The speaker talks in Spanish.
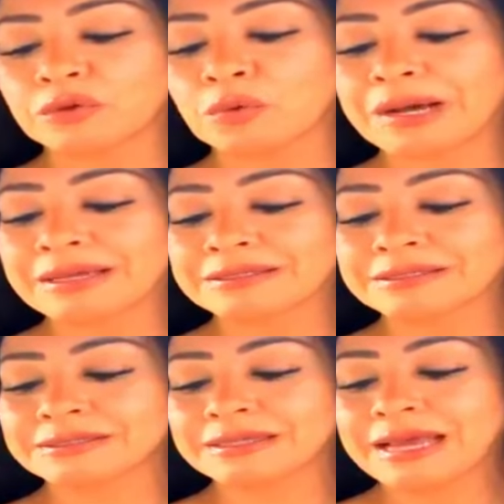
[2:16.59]
Tú vas
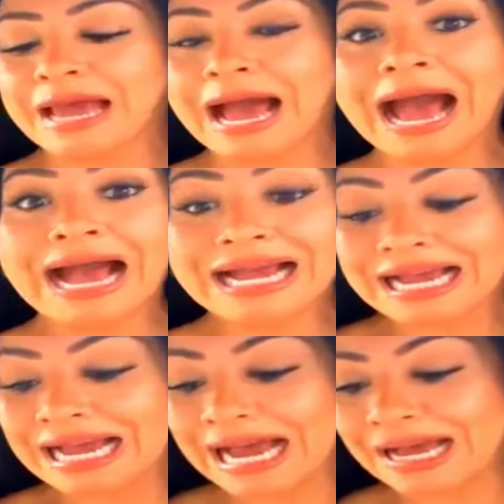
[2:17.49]
a
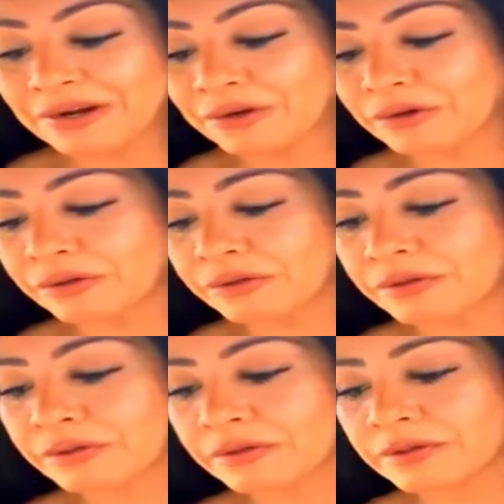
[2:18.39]

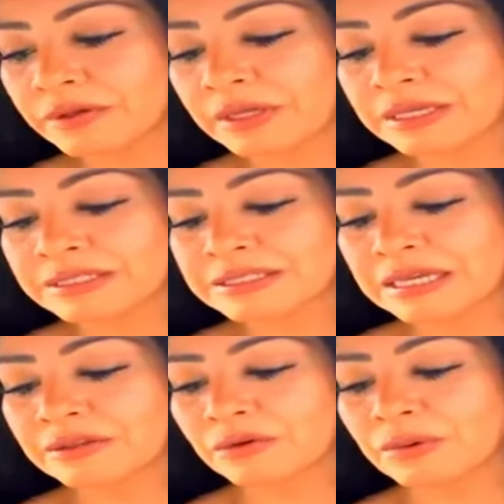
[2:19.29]

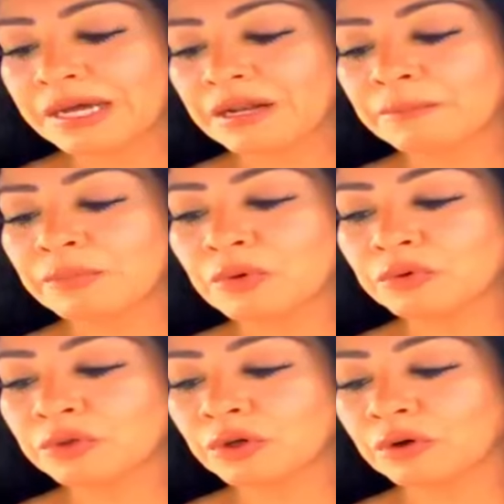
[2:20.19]

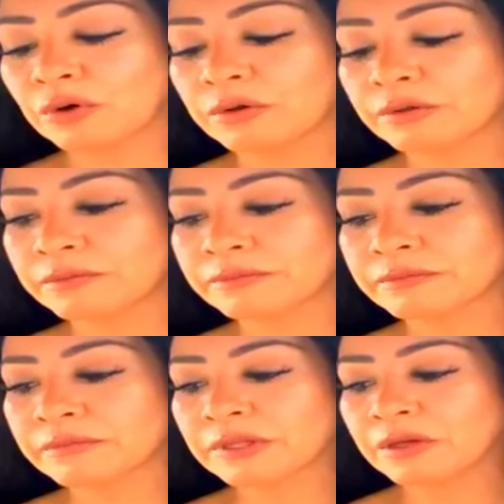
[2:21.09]
carosandoval.com,
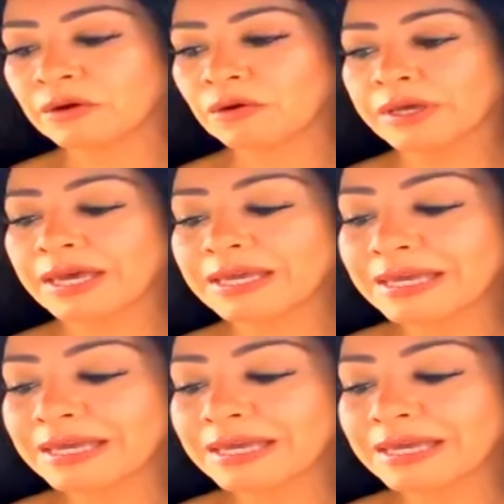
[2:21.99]
¿ok?